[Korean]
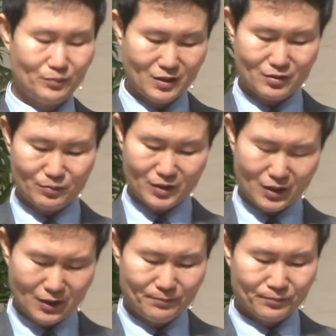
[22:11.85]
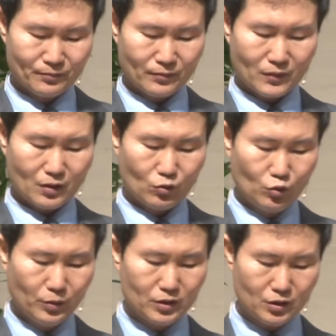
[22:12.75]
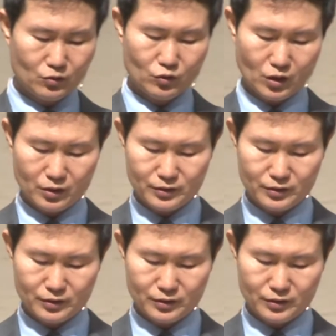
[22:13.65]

믿습니다. 두 번째 중요한